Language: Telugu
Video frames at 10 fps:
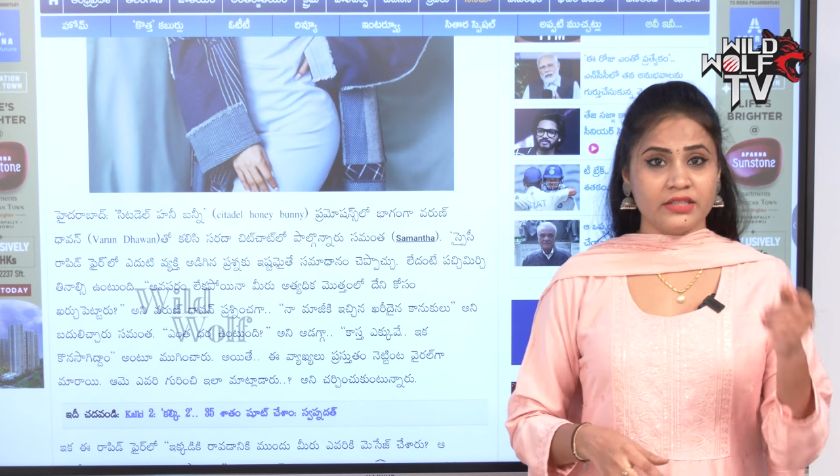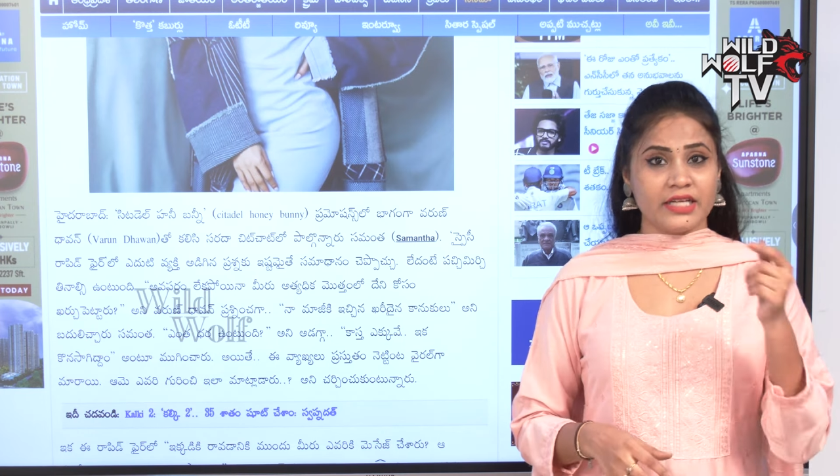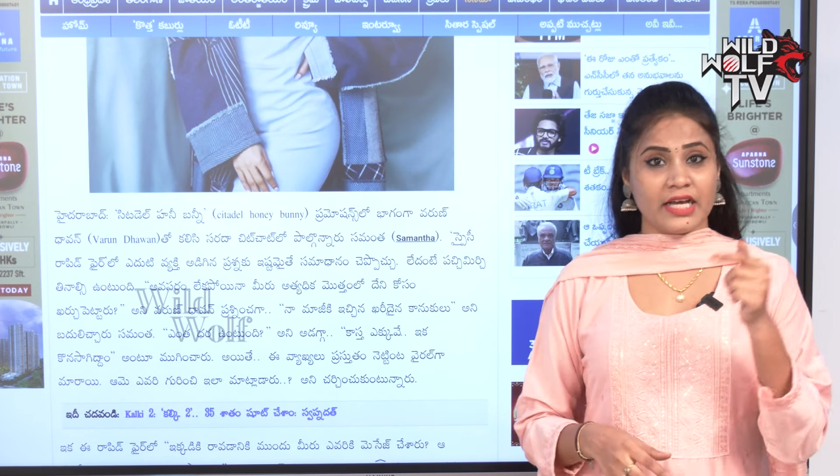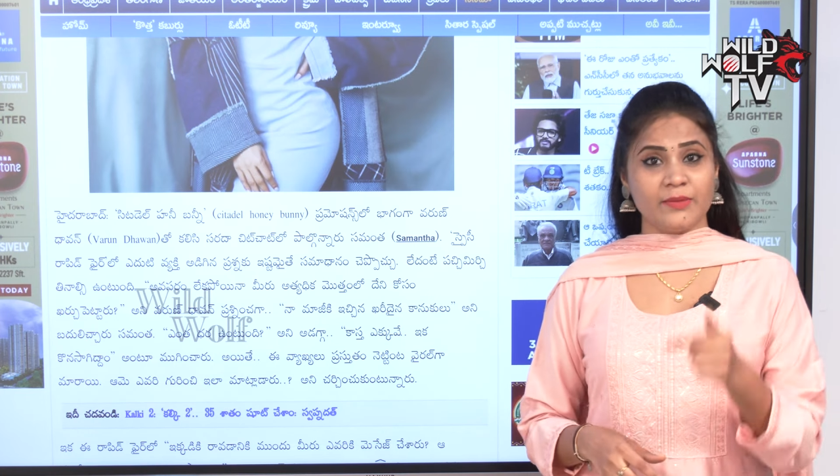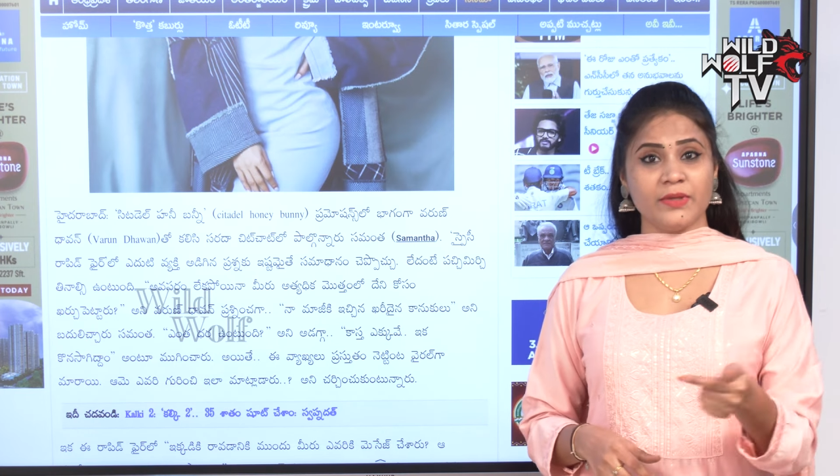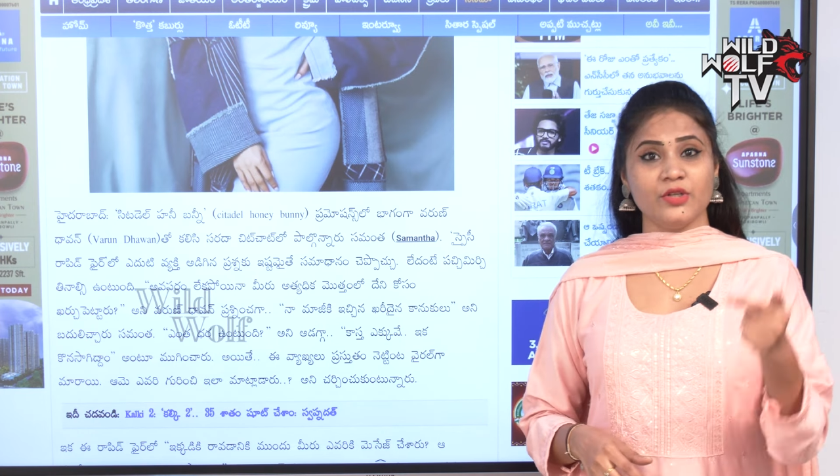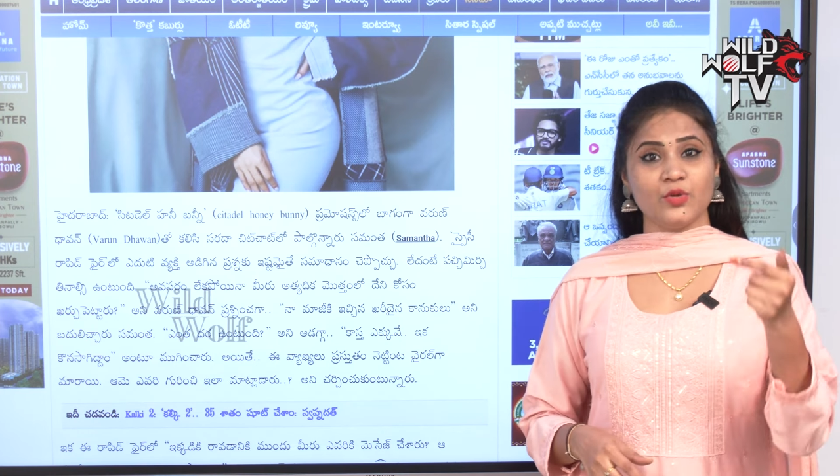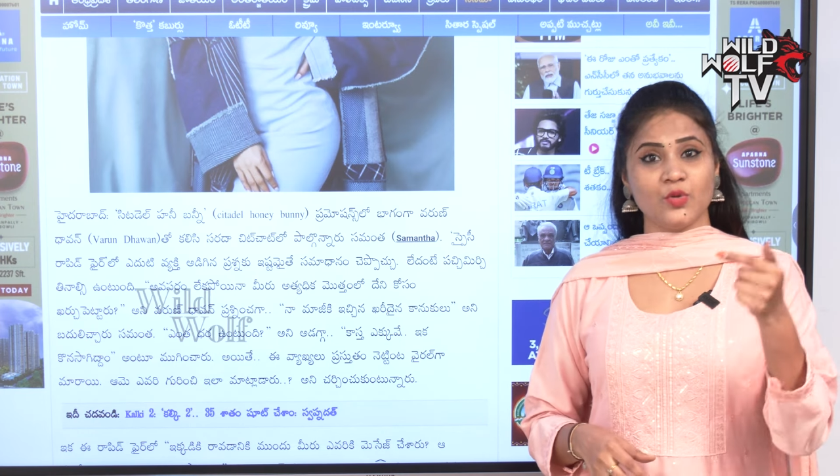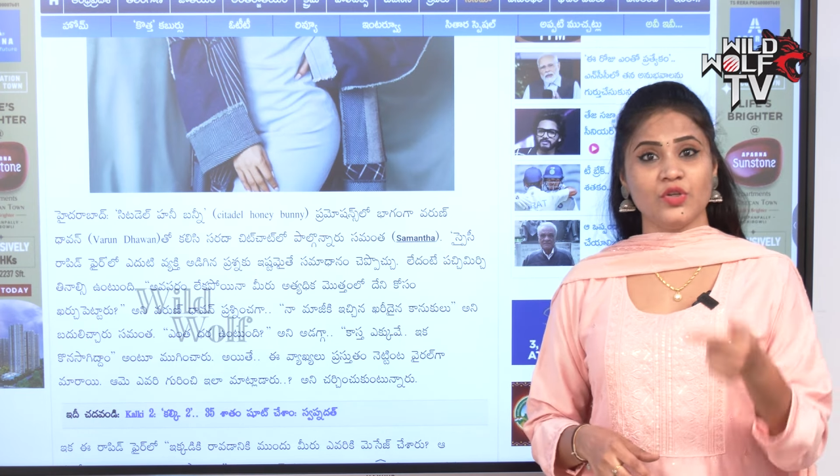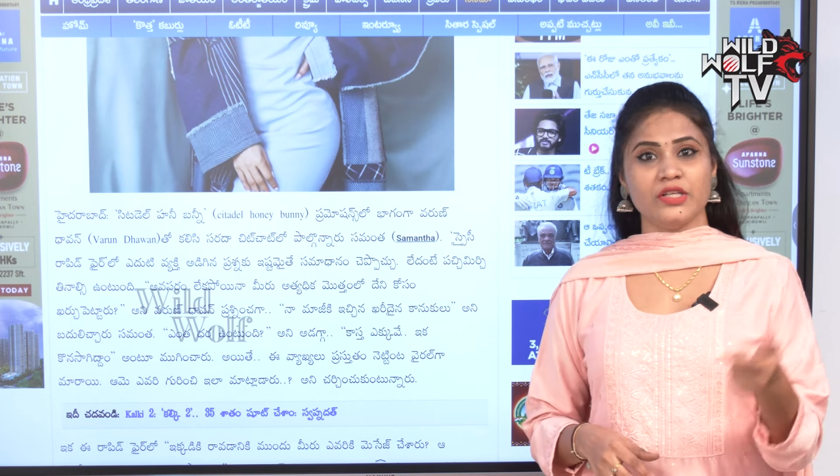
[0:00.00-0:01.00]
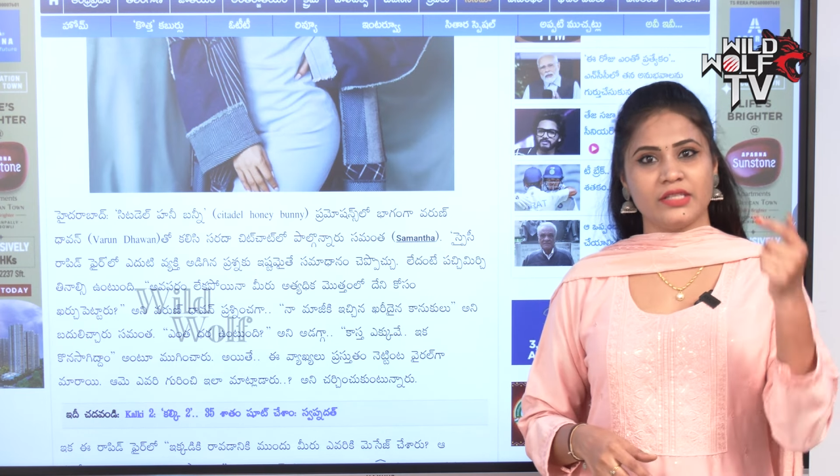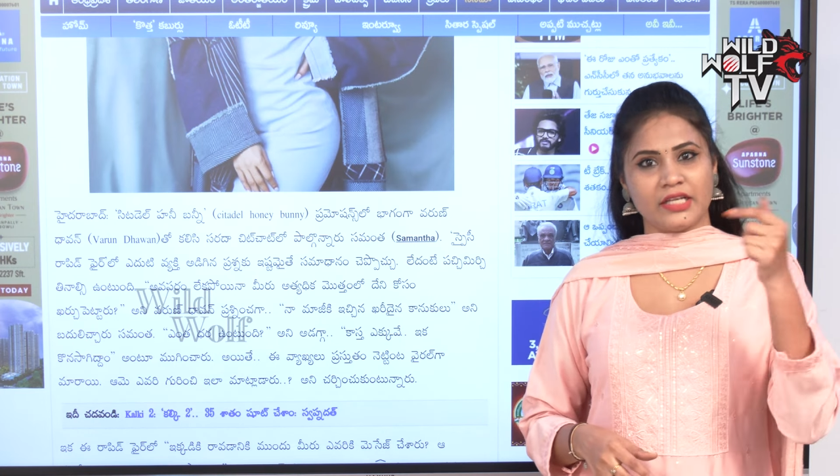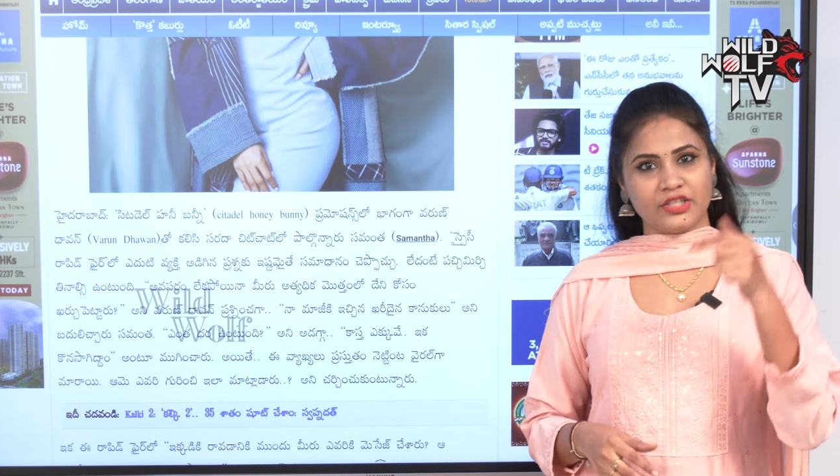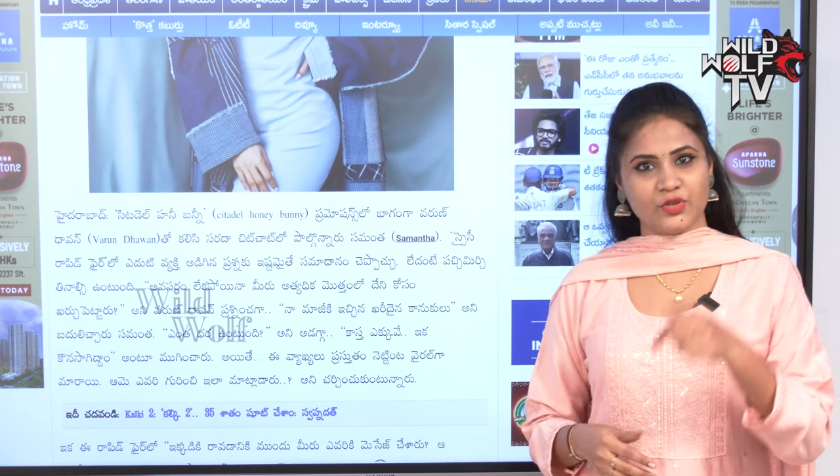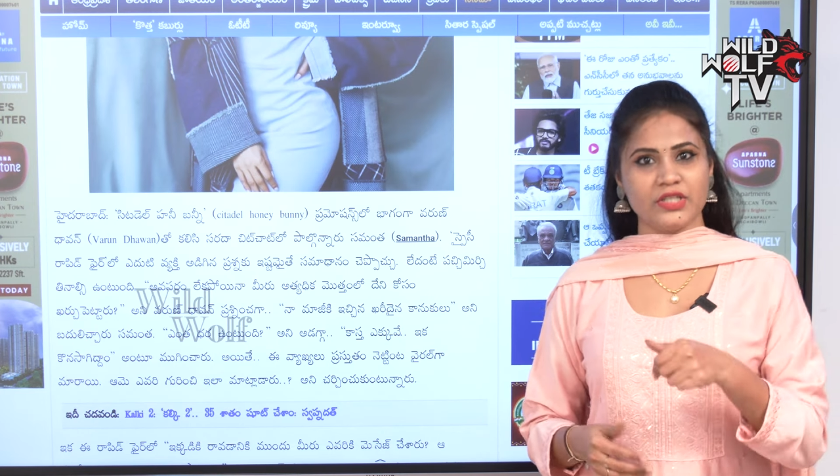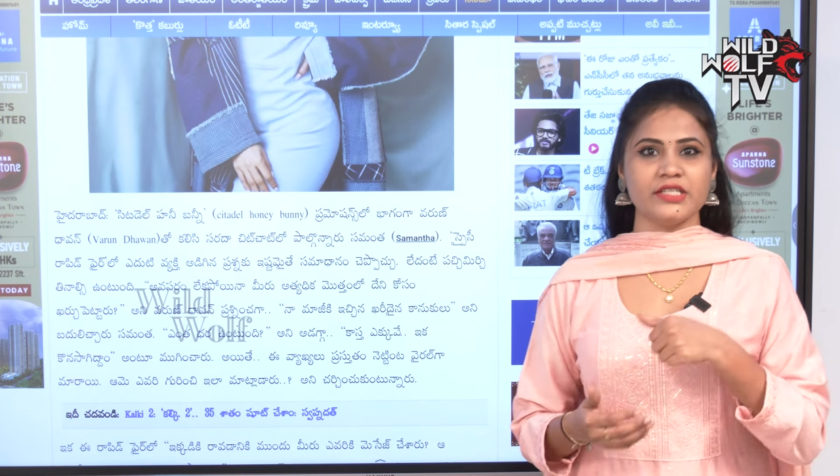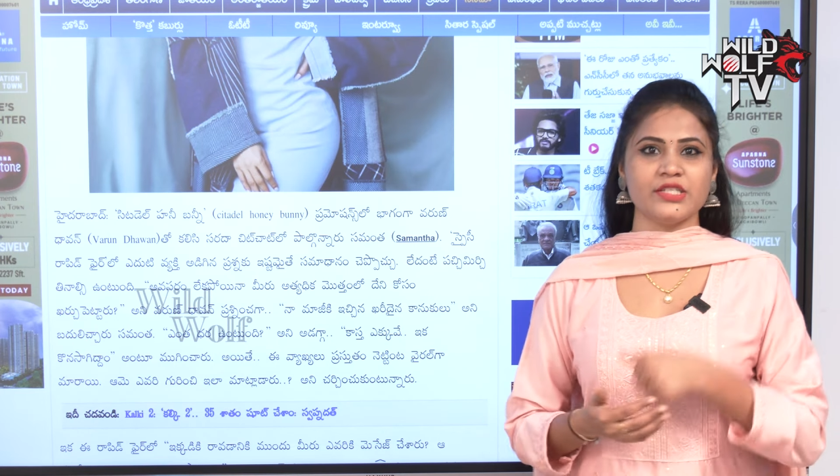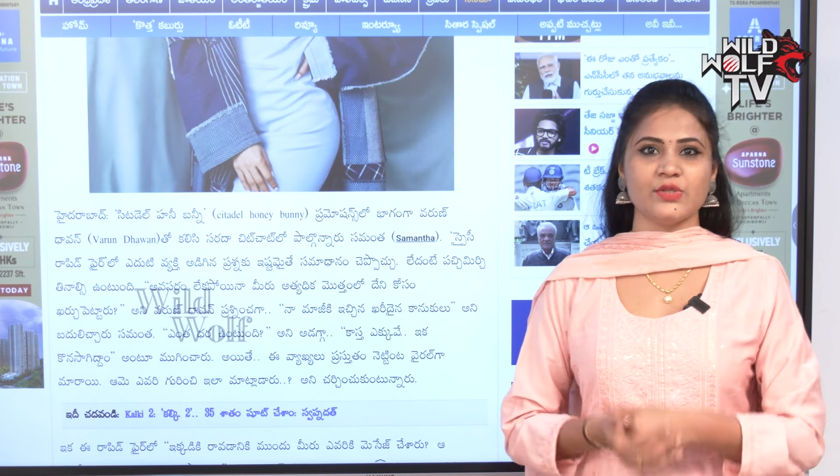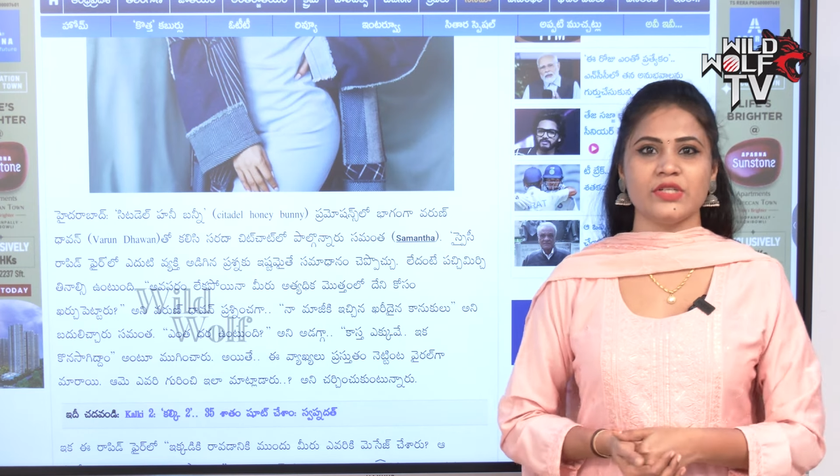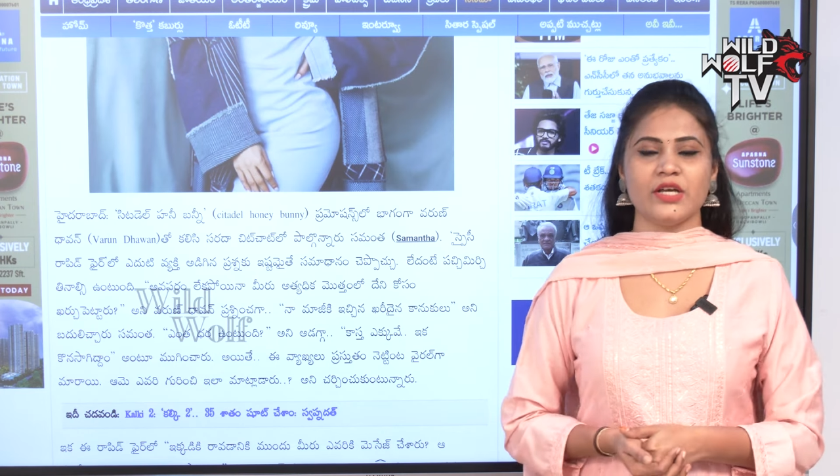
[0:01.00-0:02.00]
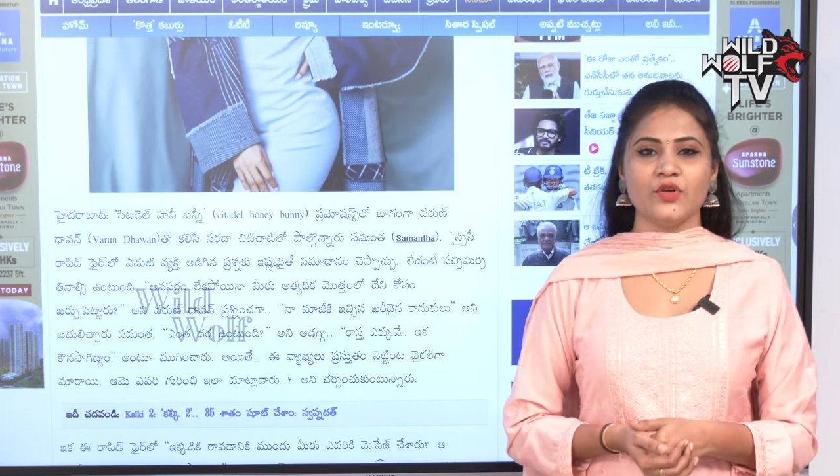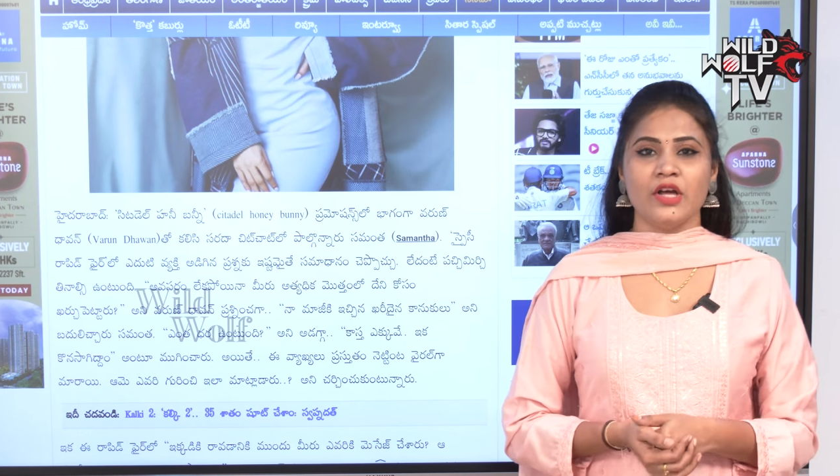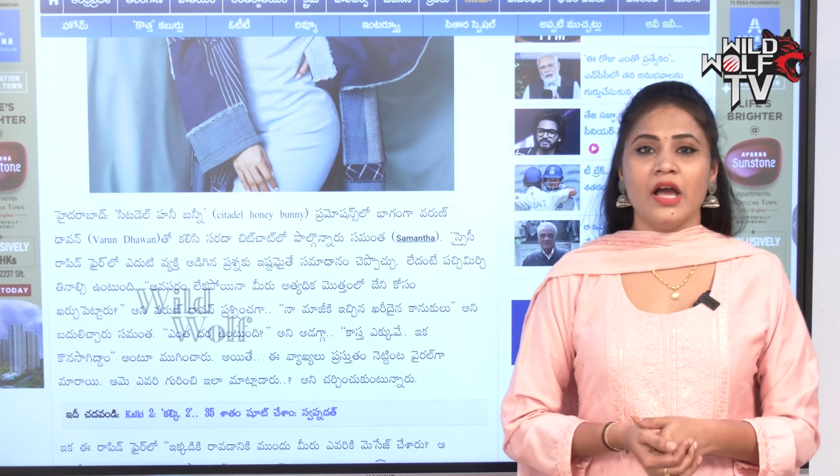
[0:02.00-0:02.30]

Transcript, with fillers: చాలామంది గూగుల్లో సర్చ్ కూడా చేస్తున్నారు